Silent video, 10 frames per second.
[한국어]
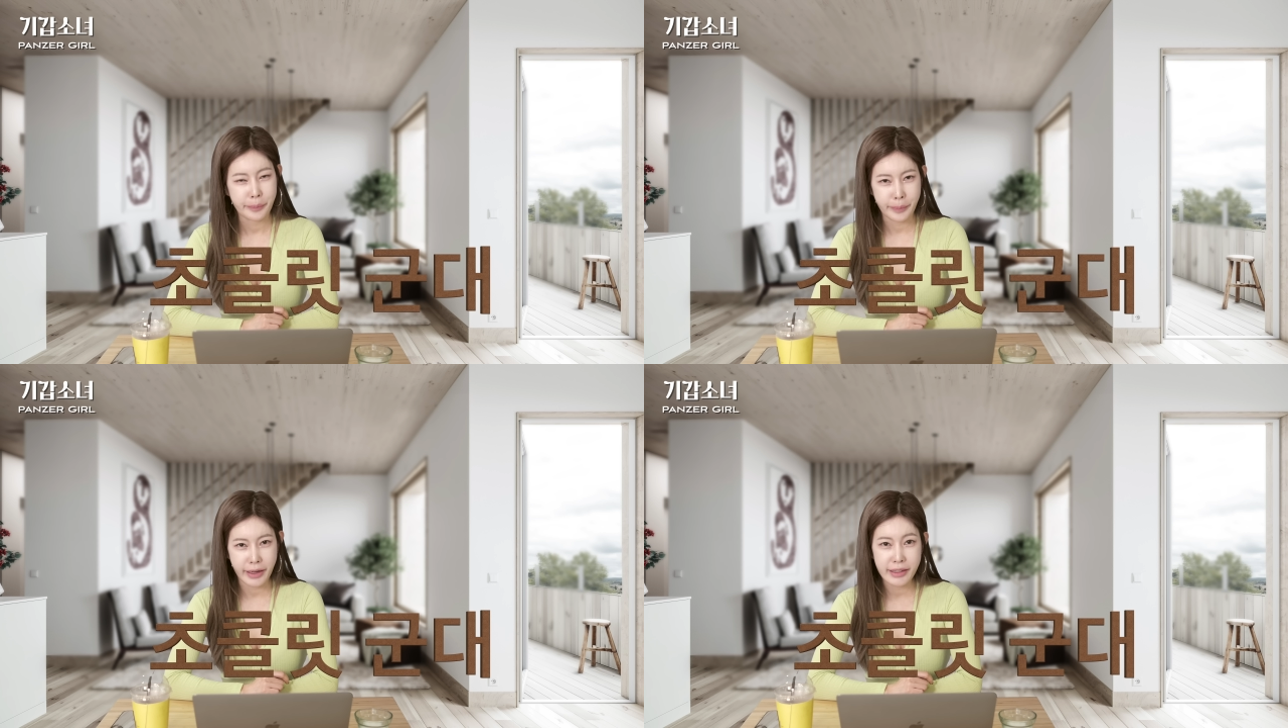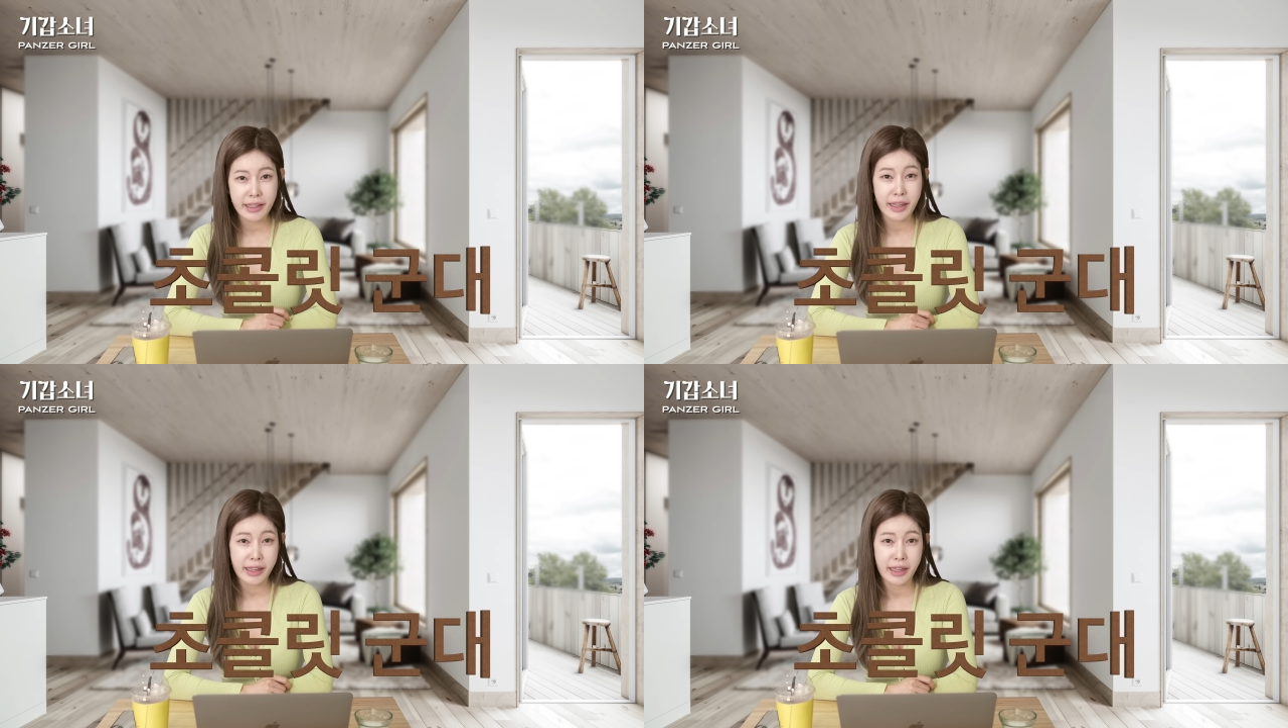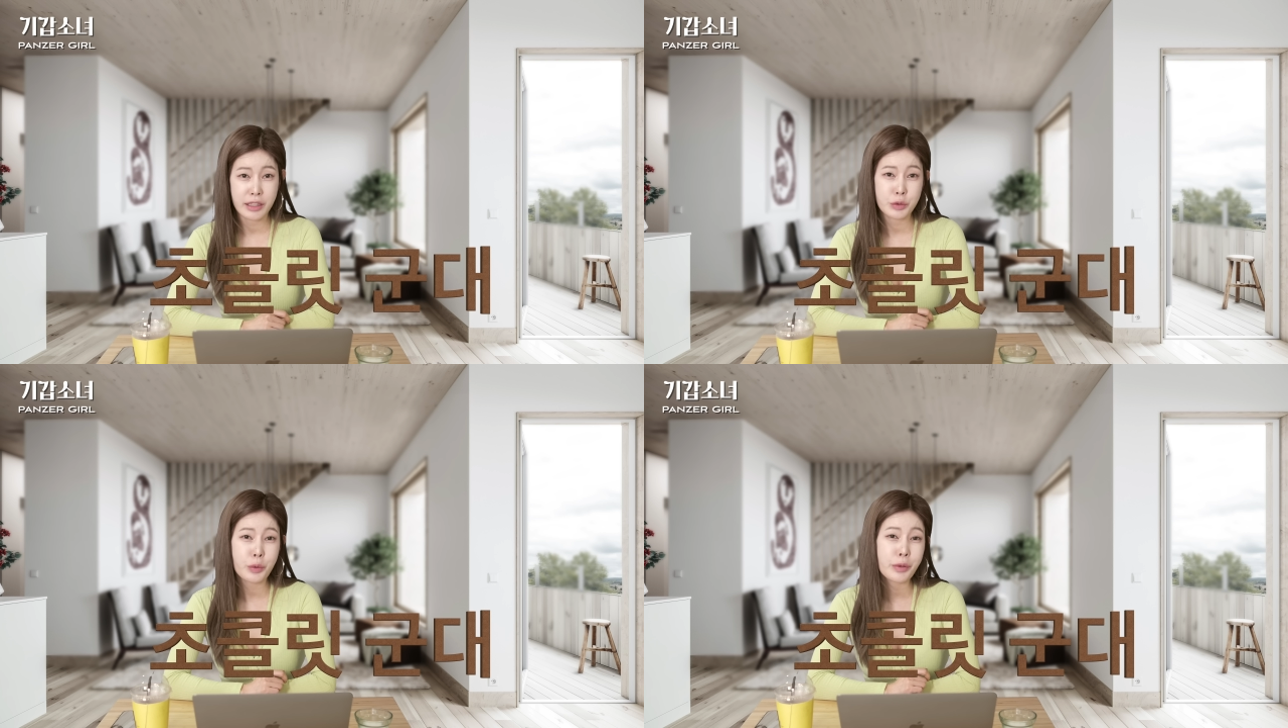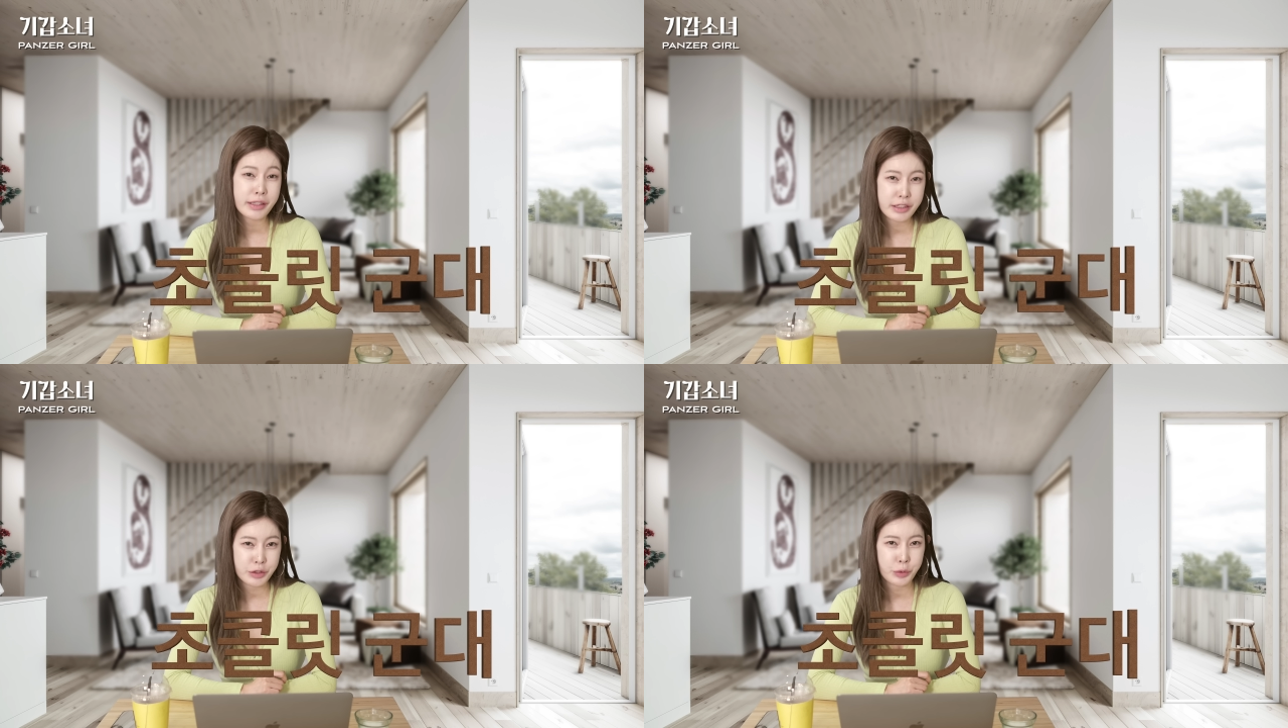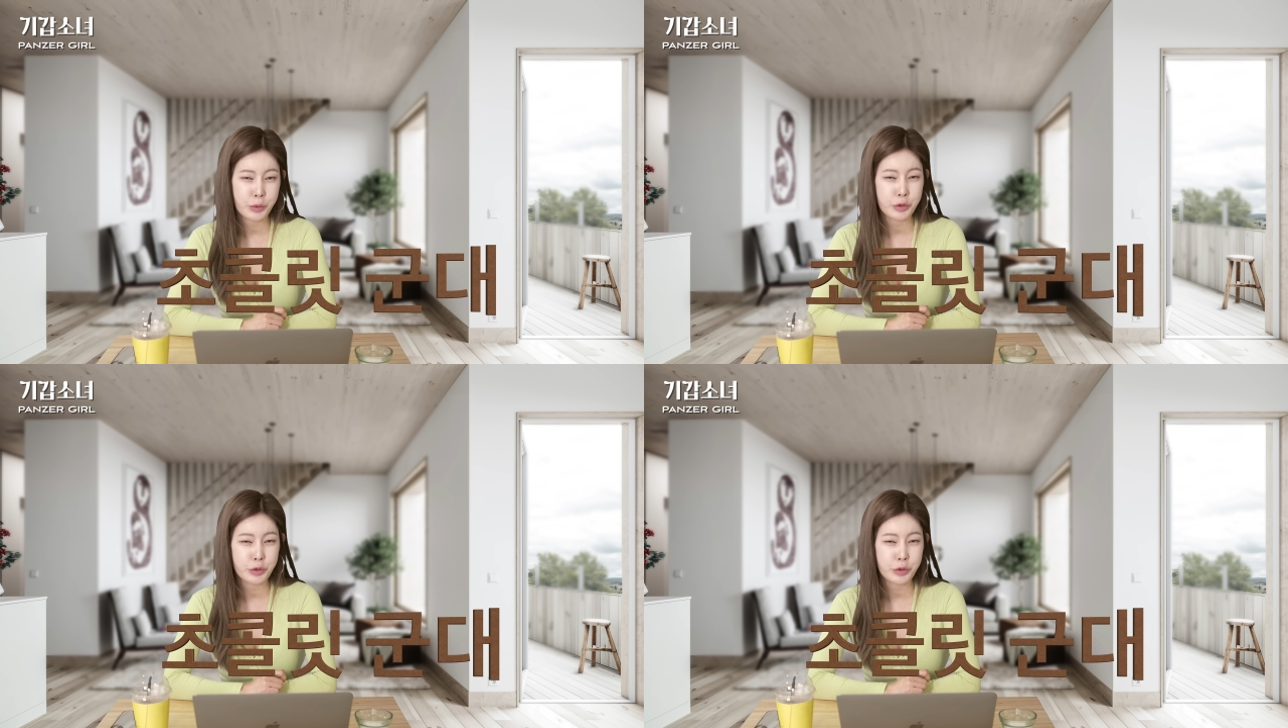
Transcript: 벨기에가 초콜릿으로